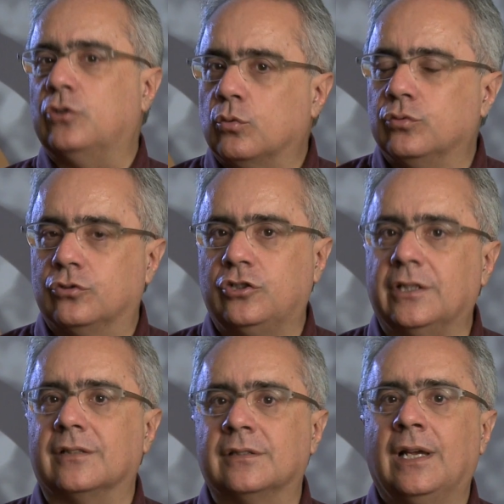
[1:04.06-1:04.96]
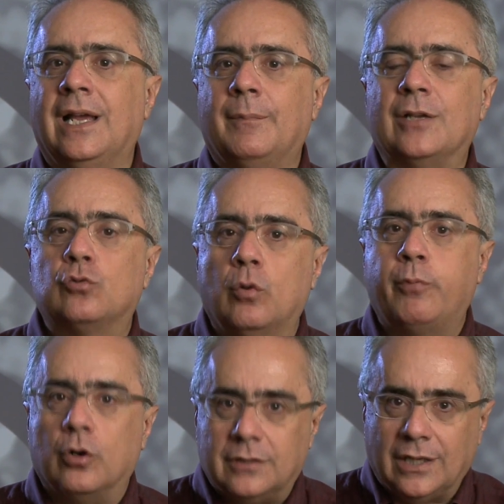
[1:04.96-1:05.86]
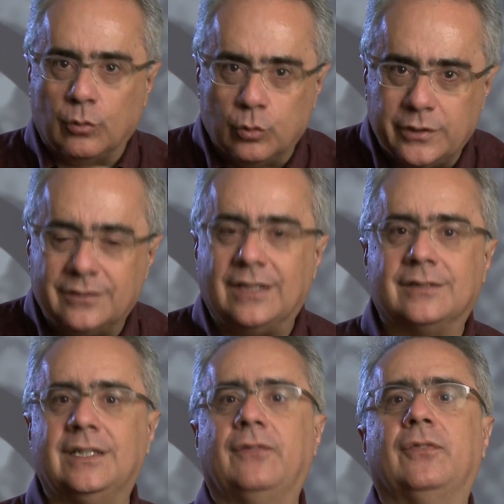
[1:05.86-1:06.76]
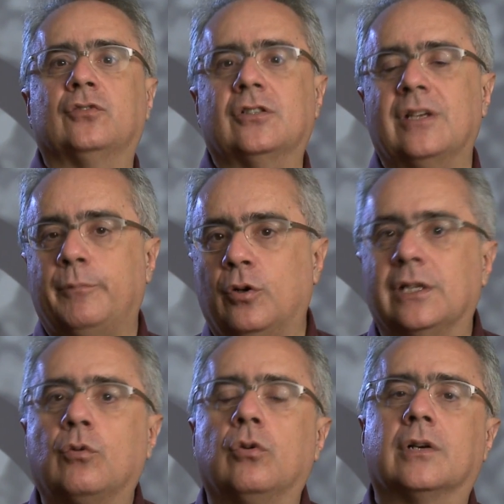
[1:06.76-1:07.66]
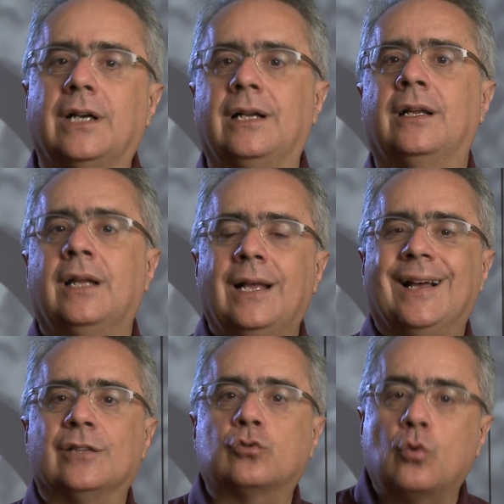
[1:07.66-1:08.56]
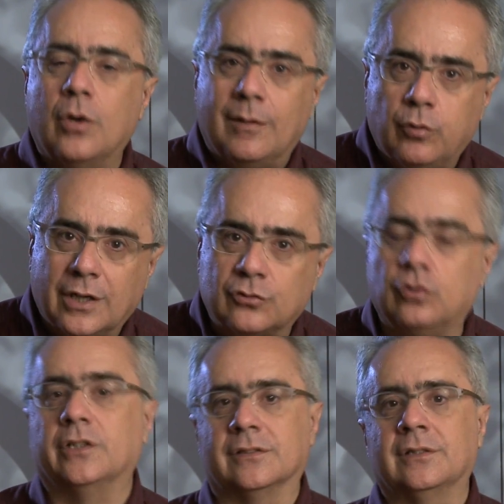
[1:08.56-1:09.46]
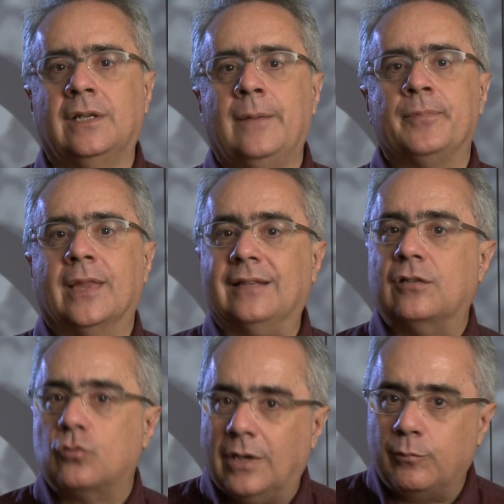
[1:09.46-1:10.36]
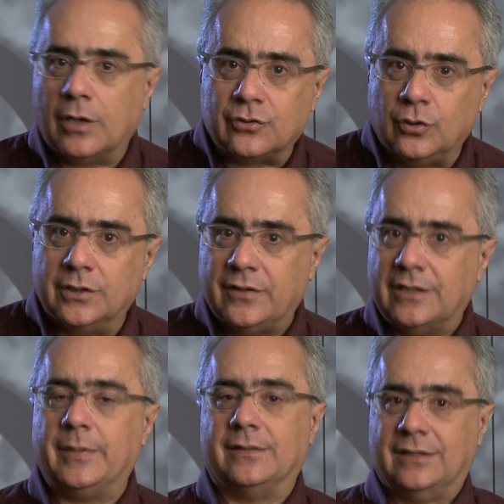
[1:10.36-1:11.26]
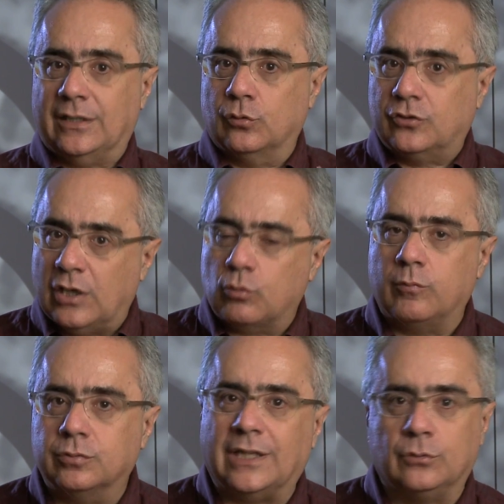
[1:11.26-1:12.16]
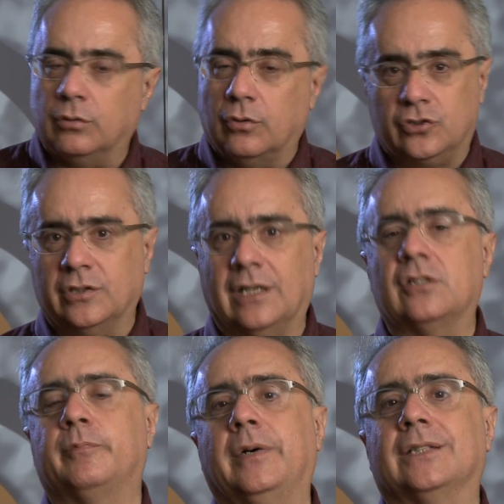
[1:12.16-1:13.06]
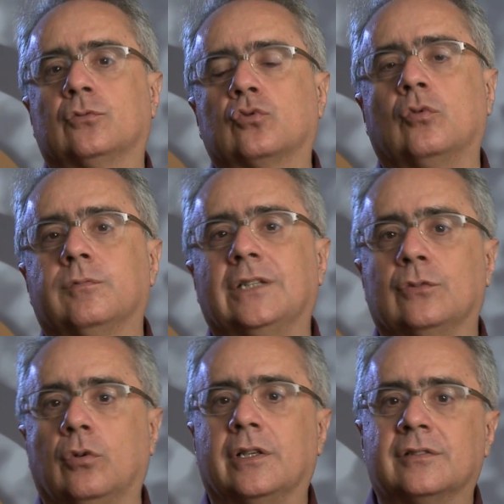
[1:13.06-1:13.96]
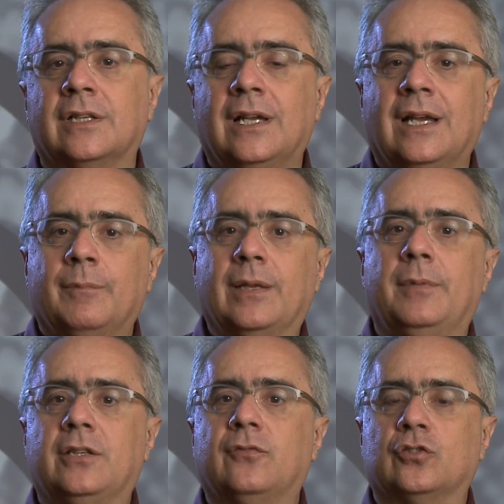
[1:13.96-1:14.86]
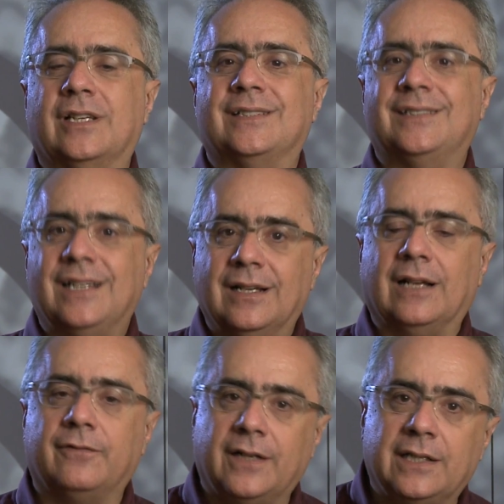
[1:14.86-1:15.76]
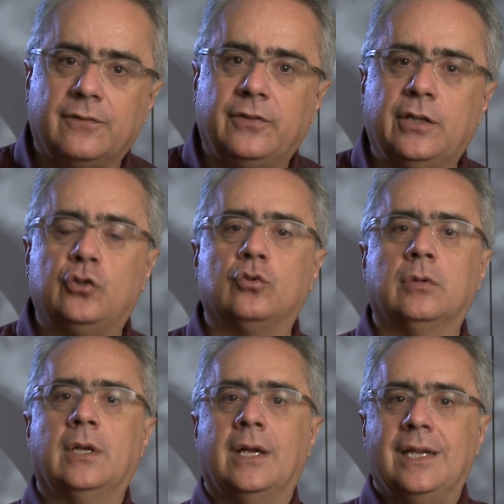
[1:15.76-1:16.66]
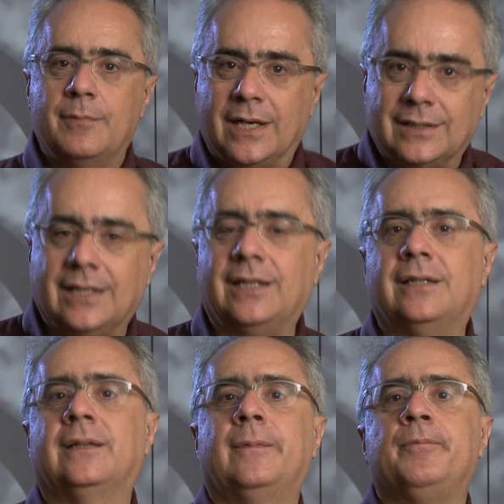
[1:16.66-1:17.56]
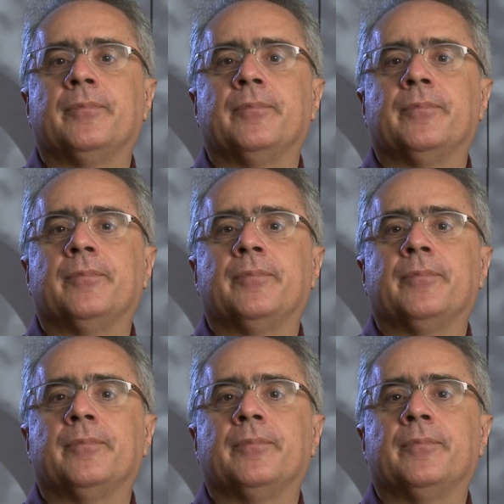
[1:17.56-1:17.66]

alguns dias. Mas no portal Luiz Nassif você já pode colocar as colaborações. E essas colaborações, veja bem, você tem no seu computador, hoje grande parte dos computadores permite você se gravar em vídeo e mandar